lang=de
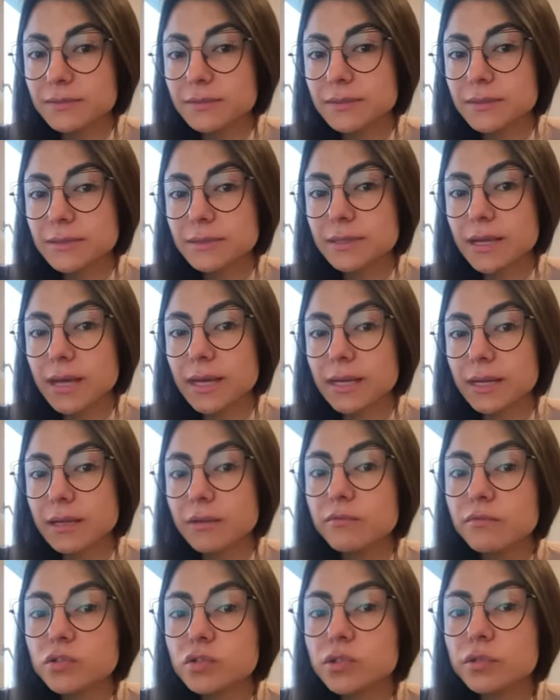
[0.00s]
es, einen
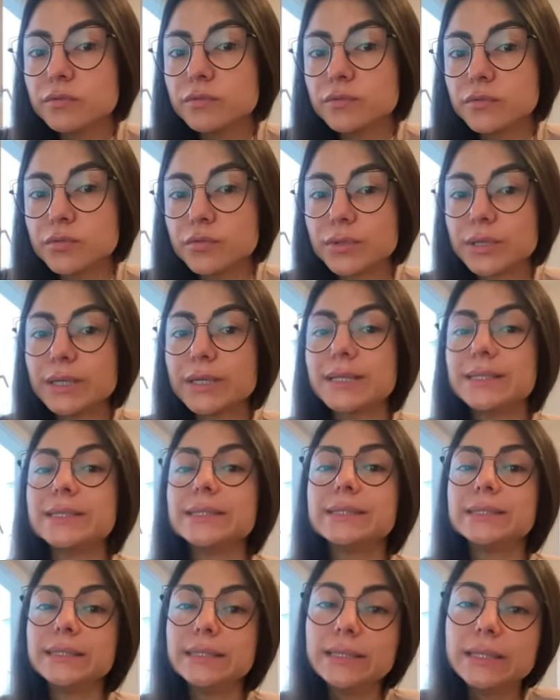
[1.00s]
Impfstoff zu
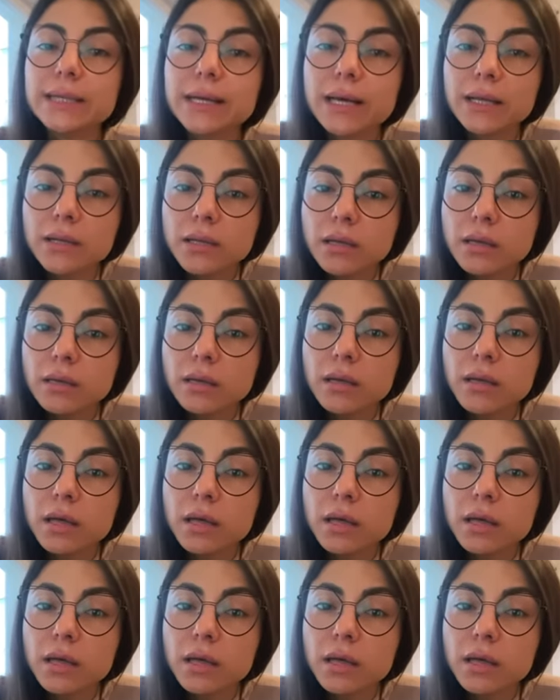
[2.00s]
legalisieren,